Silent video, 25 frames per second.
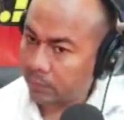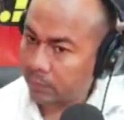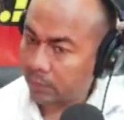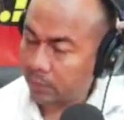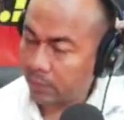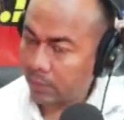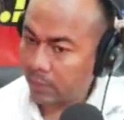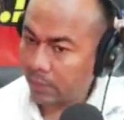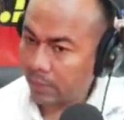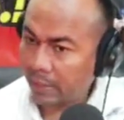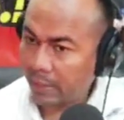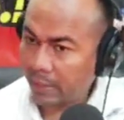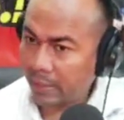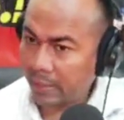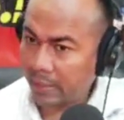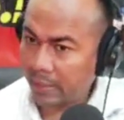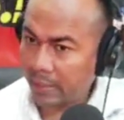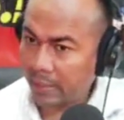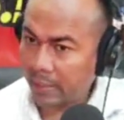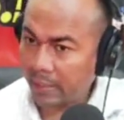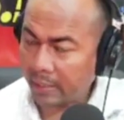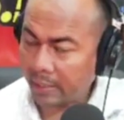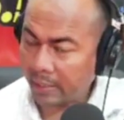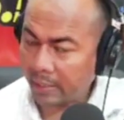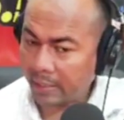
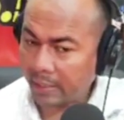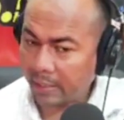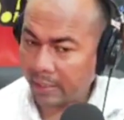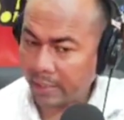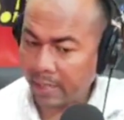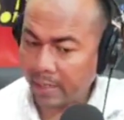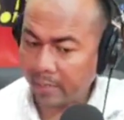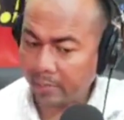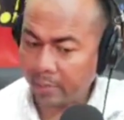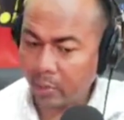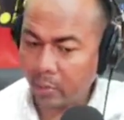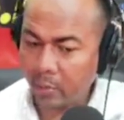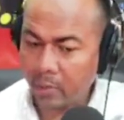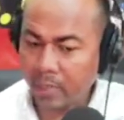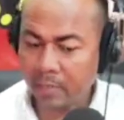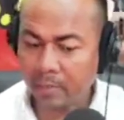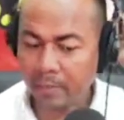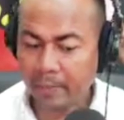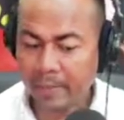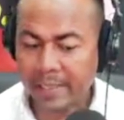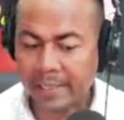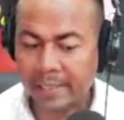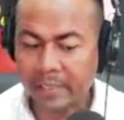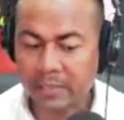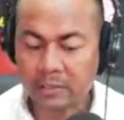eh, que ha habido en el
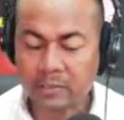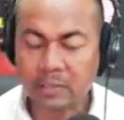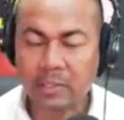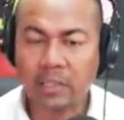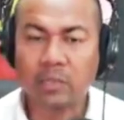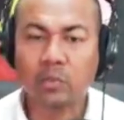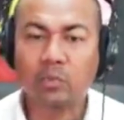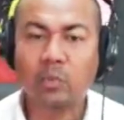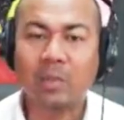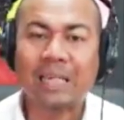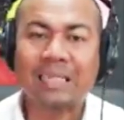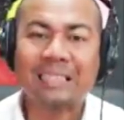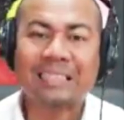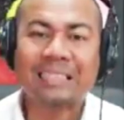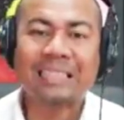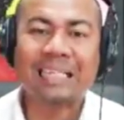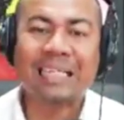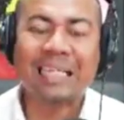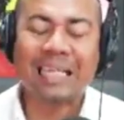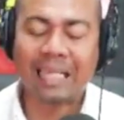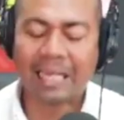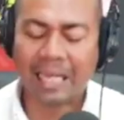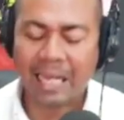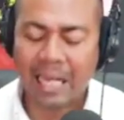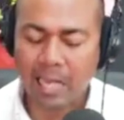país y esto ha
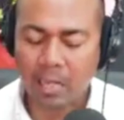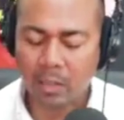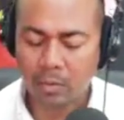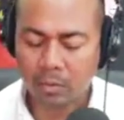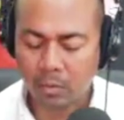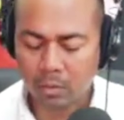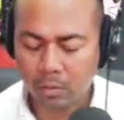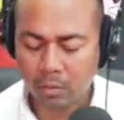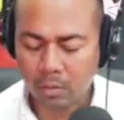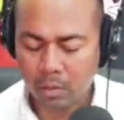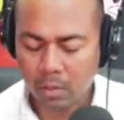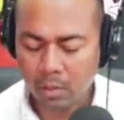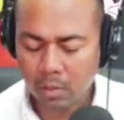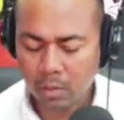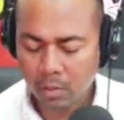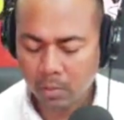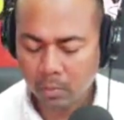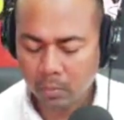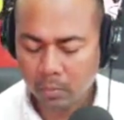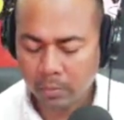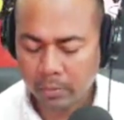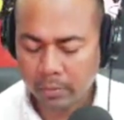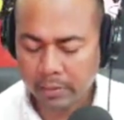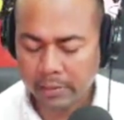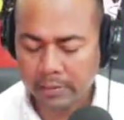acelerado
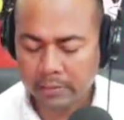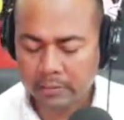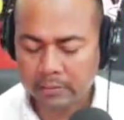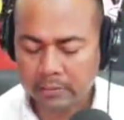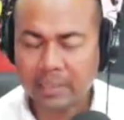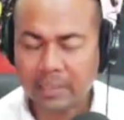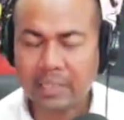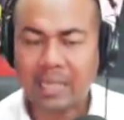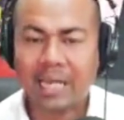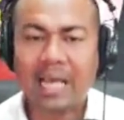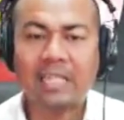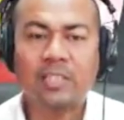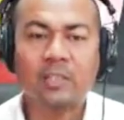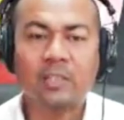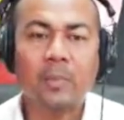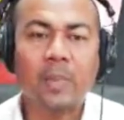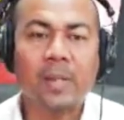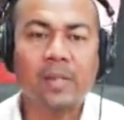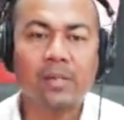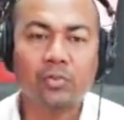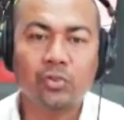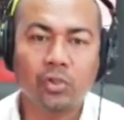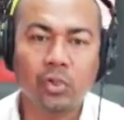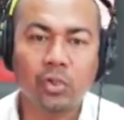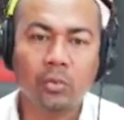pues la
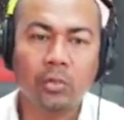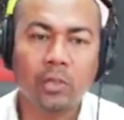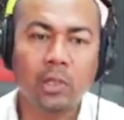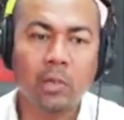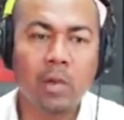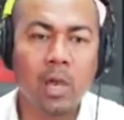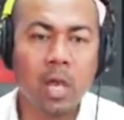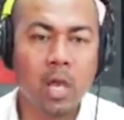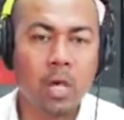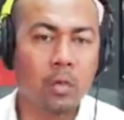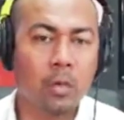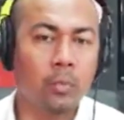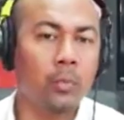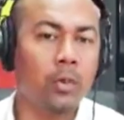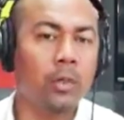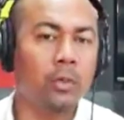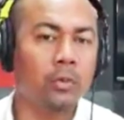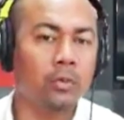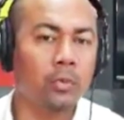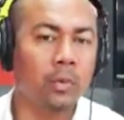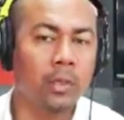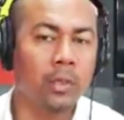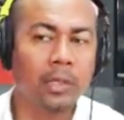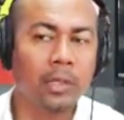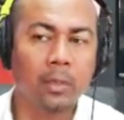expansión de los
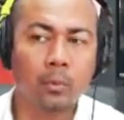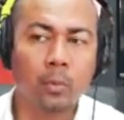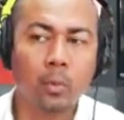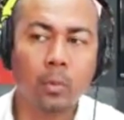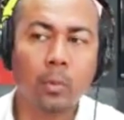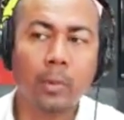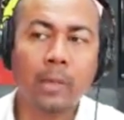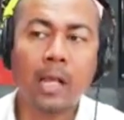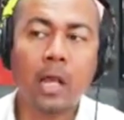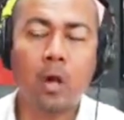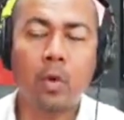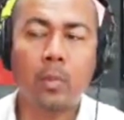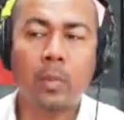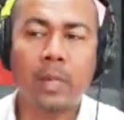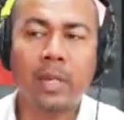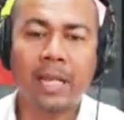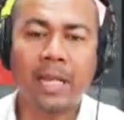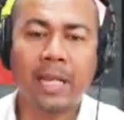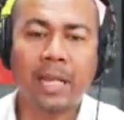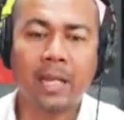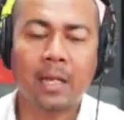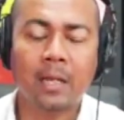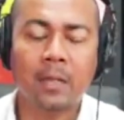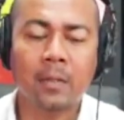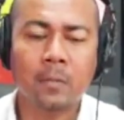aeropuertos en República
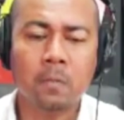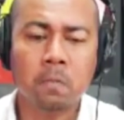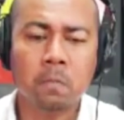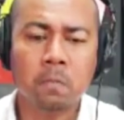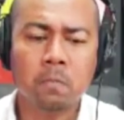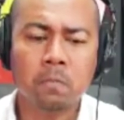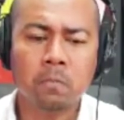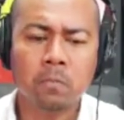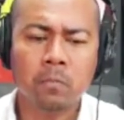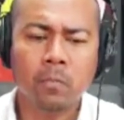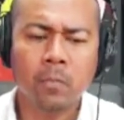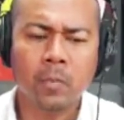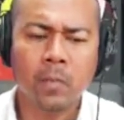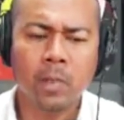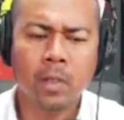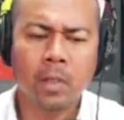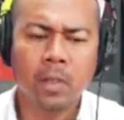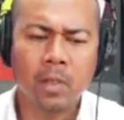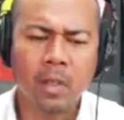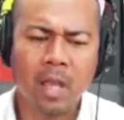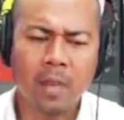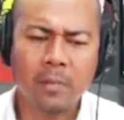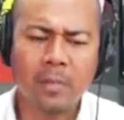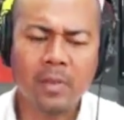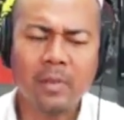Dominicana.
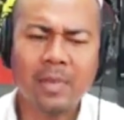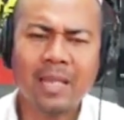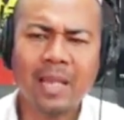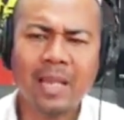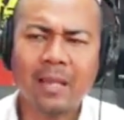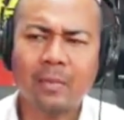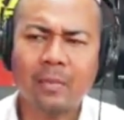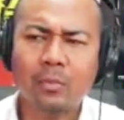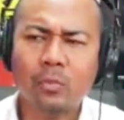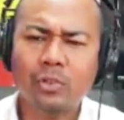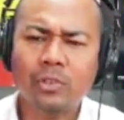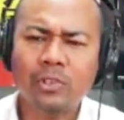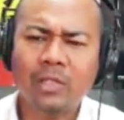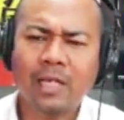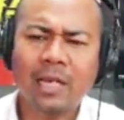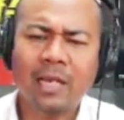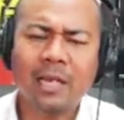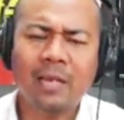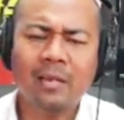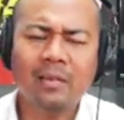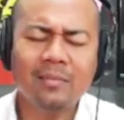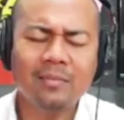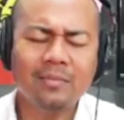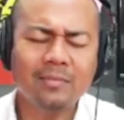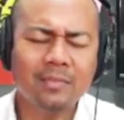Y a mí me da
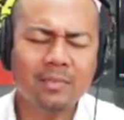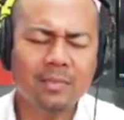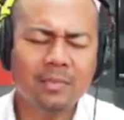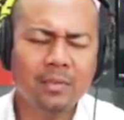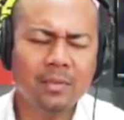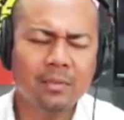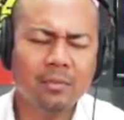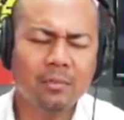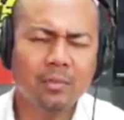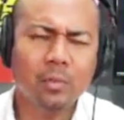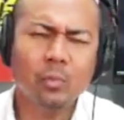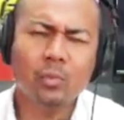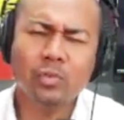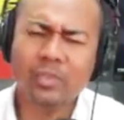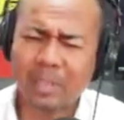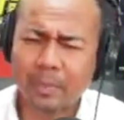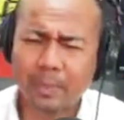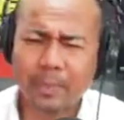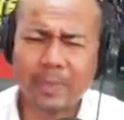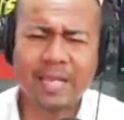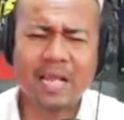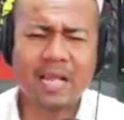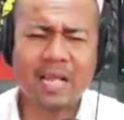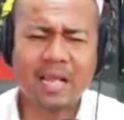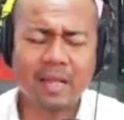mucha, mucha
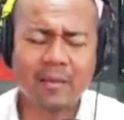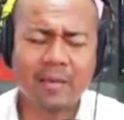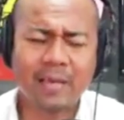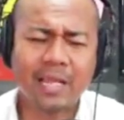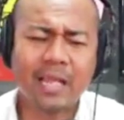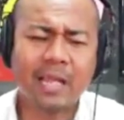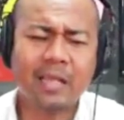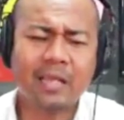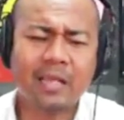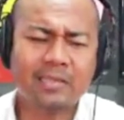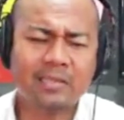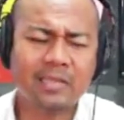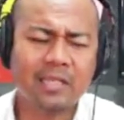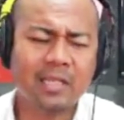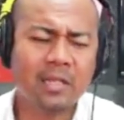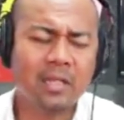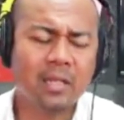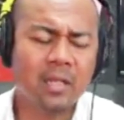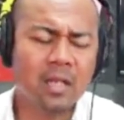pena, debería decir,